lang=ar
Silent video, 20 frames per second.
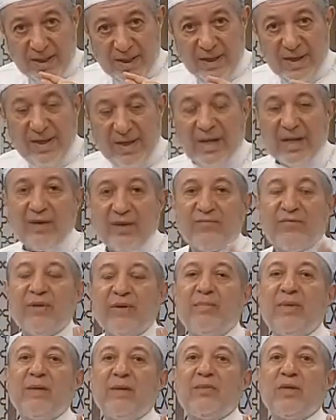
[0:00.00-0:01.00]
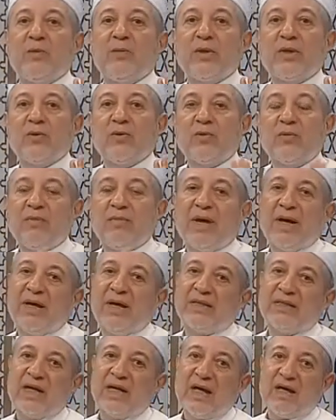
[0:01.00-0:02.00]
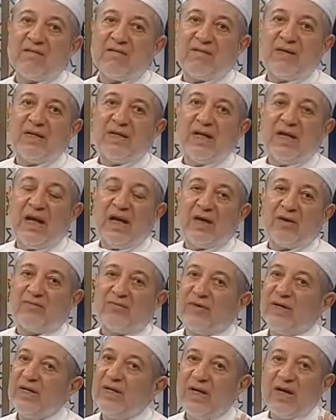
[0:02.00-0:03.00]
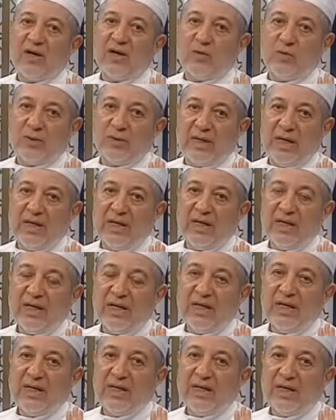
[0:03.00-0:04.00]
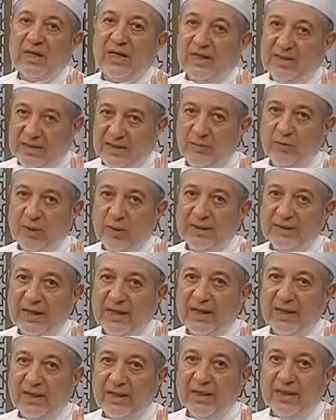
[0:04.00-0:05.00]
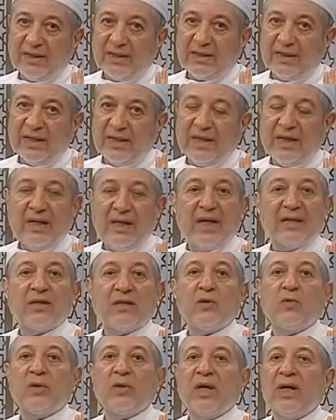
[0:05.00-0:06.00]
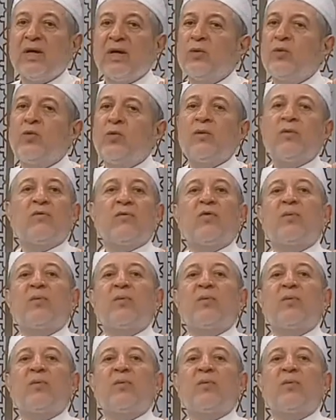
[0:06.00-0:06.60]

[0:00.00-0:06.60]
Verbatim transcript: إلا في الميم والنون ما عدا هذين الحرفين لا غنى أه، واضح الله يرضى يعني لا تقول أعوذ